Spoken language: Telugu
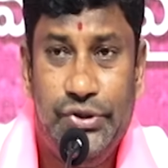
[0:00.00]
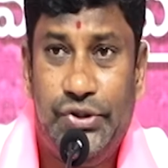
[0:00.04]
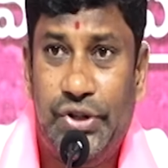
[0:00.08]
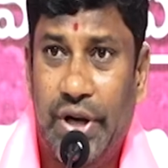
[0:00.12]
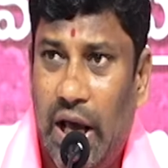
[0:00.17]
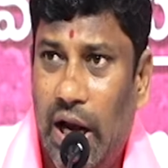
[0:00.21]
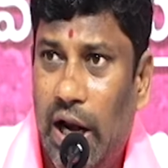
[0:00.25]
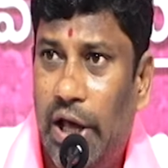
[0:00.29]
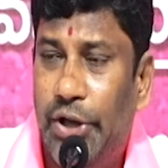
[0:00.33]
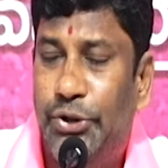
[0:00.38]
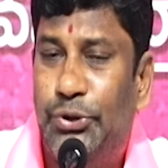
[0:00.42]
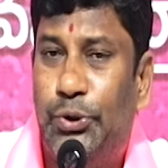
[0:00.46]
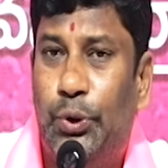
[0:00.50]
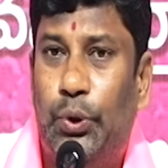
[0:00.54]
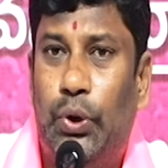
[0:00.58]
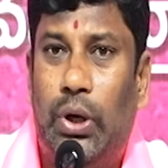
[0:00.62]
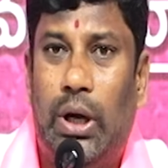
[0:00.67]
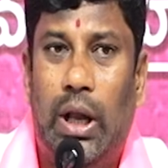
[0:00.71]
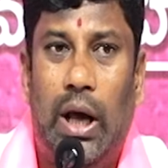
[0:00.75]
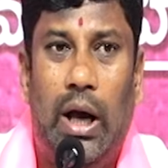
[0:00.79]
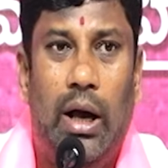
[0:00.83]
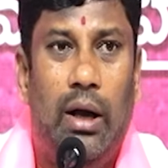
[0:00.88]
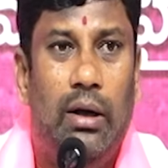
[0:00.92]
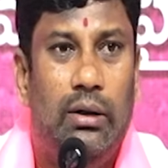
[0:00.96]
చాలా
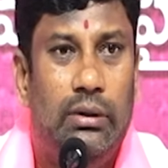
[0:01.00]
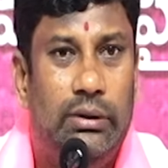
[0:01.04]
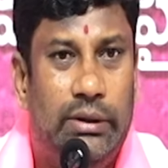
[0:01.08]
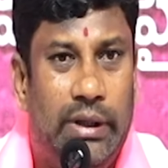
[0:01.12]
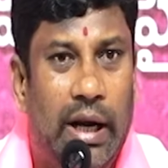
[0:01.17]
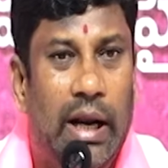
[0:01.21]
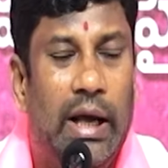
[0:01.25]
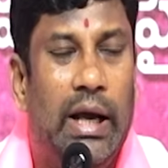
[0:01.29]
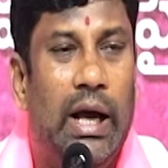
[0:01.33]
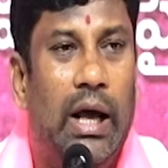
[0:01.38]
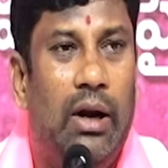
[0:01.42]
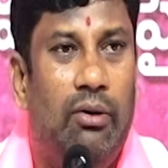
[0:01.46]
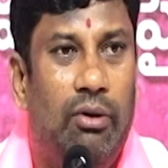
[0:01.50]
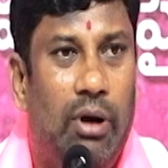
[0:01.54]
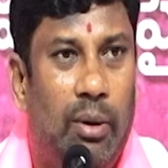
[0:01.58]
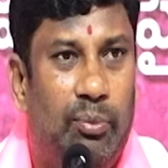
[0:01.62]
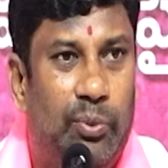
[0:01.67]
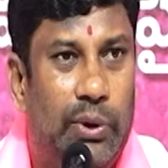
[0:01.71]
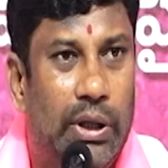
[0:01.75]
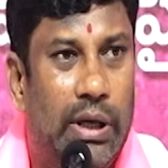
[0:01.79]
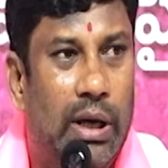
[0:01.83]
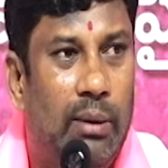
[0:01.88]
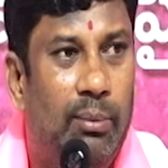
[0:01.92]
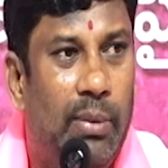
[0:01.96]
చోట్ల తెలంగాణ
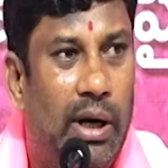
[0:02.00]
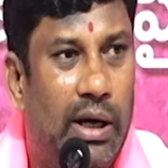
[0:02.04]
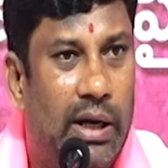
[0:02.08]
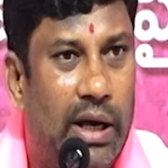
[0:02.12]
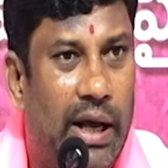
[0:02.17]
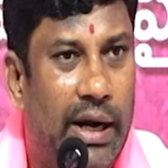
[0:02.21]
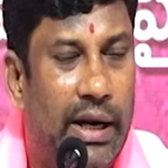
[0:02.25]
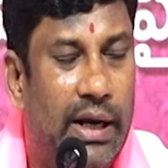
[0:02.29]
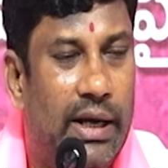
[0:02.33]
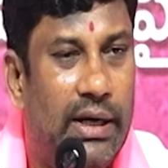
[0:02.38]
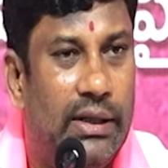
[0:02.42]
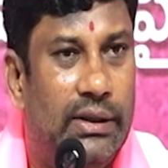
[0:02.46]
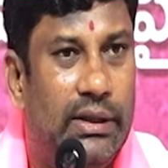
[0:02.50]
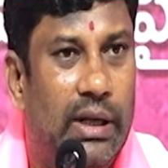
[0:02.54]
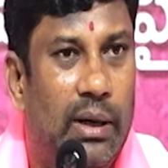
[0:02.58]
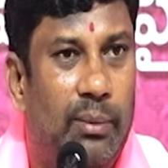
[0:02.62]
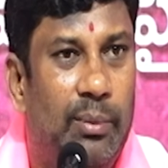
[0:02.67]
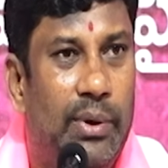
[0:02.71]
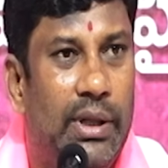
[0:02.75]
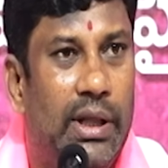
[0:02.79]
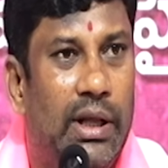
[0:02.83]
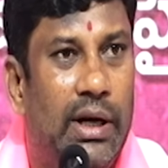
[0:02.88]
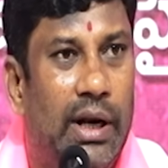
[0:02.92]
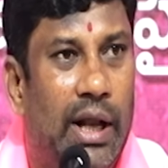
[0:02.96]
వ్యాప్తంగా మా కార్యకర్తల
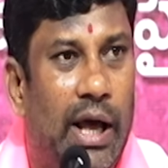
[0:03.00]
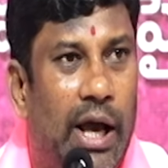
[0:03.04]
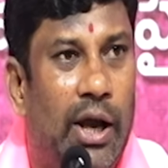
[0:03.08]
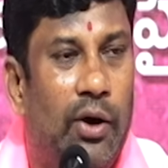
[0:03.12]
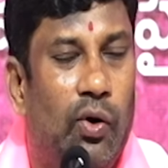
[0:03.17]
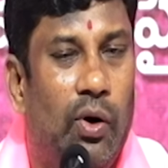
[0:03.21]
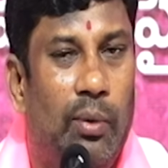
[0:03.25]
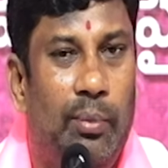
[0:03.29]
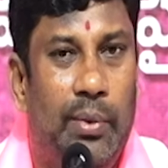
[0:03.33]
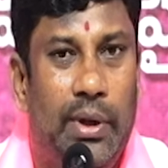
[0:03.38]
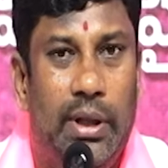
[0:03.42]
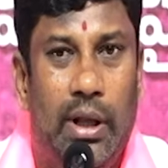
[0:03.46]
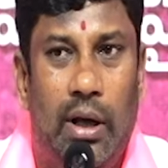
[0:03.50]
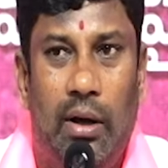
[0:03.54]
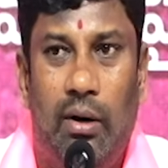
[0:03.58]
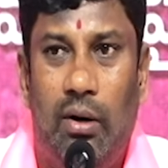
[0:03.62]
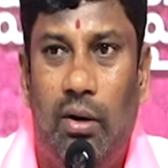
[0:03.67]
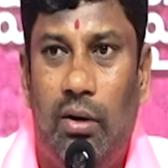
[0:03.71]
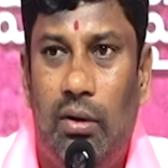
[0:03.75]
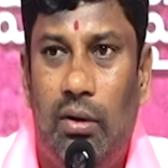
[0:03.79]
మీద నాయకుల మీద